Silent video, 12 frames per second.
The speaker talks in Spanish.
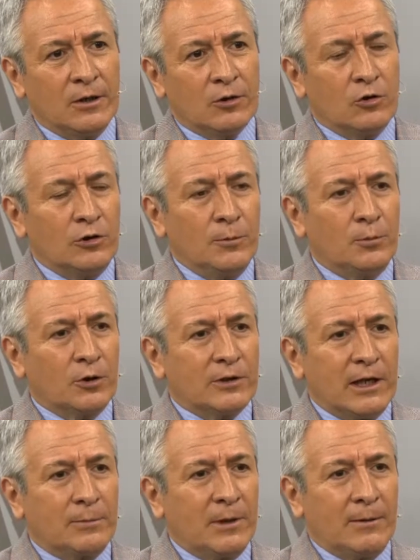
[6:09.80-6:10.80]
con
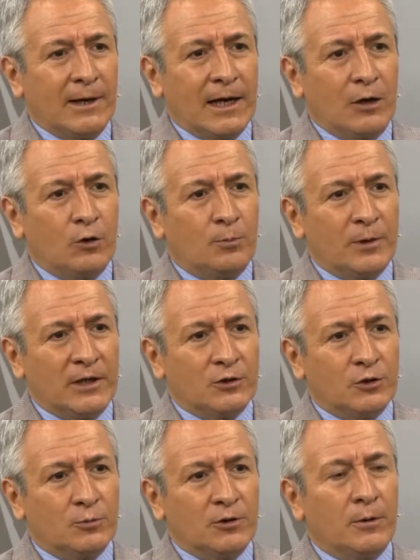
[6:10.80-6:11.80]
importar para bajar los
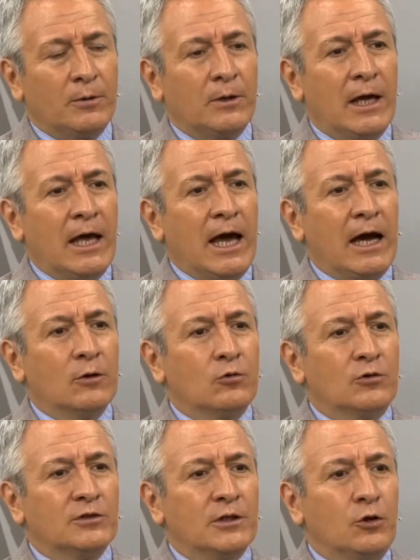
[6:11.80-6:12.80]
precios. Pues, eh,
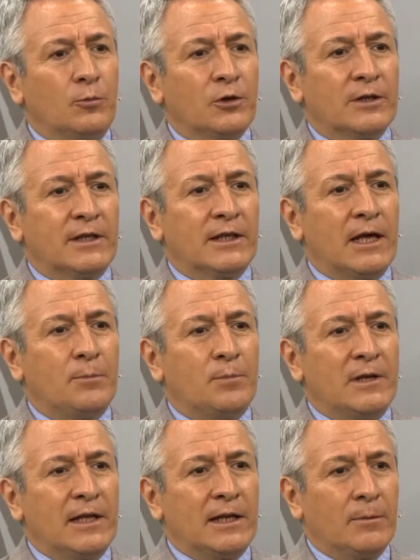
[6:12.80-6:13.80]
algunos dicen, no, porque te
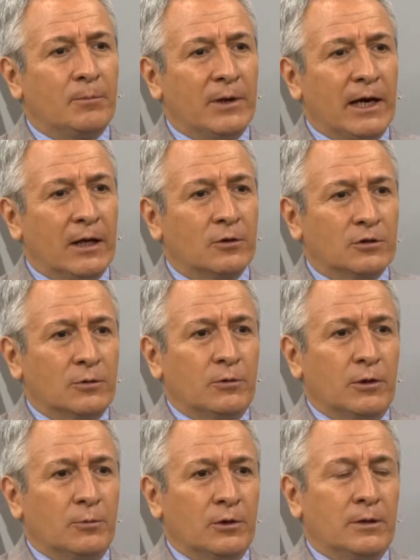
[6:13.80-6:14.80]
despiden empleados. Sí,
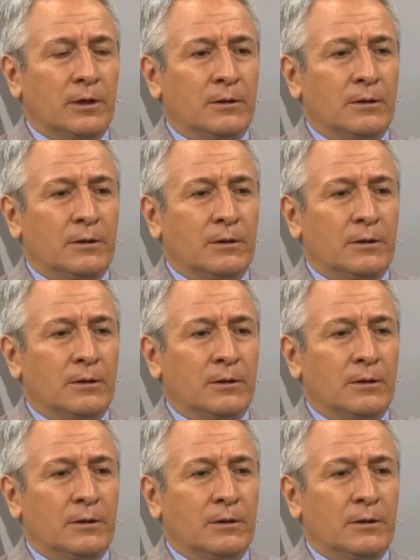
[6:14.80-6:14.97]
bueno, pero